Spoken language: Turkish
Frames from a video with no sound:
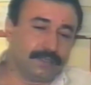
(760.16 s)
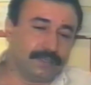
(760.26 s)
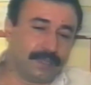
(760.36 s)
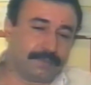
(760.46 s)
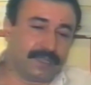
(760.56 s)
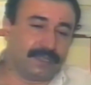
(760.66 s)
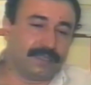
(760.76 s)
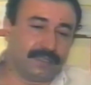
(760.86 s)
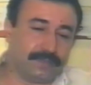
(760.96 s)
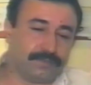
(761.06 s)
E, hep
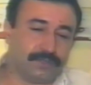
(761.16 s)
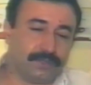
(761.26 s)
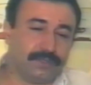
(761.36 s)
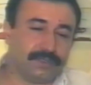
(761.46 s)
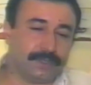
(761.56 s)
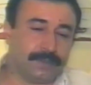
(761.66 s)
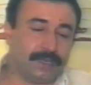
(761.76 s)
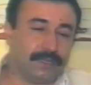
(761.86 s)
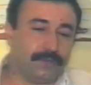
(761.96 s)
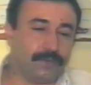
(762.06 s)
tenkit etmiş oluyoruz ama
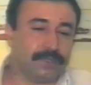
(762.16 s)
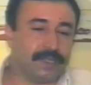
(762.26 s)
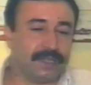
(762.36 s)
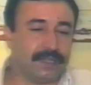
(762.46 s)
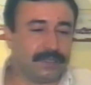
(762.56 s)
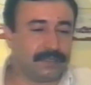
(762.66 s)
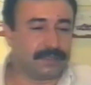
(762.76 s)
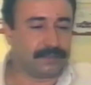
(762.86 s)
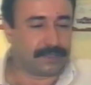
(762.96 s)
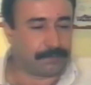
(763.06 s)
onlar da
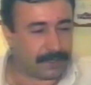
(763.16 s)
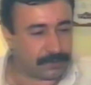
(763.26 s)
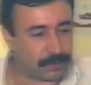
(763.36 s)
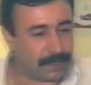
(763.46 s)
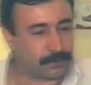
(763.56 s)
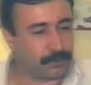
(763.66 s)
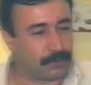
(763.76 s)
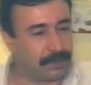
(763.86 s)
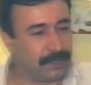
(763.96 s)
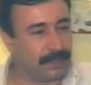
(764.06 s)
repertuar
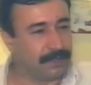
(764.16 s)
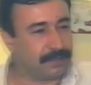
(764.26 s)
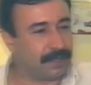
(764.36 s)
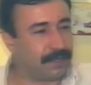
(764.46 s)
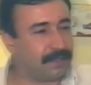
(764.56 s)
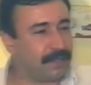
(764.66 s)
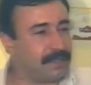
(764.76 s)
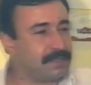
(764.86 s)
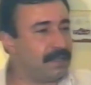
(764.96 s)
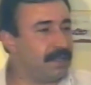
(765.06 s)
kurullarına
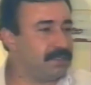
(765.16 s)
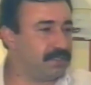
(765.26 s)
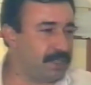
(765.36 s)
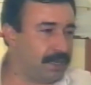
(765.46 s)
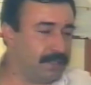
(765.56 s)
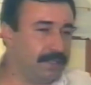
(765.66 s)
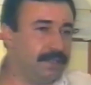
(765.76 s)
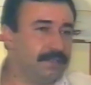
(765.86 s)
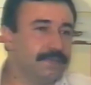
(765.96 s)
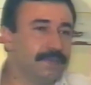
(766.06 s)
TRT'den sanatçı çağırdılar.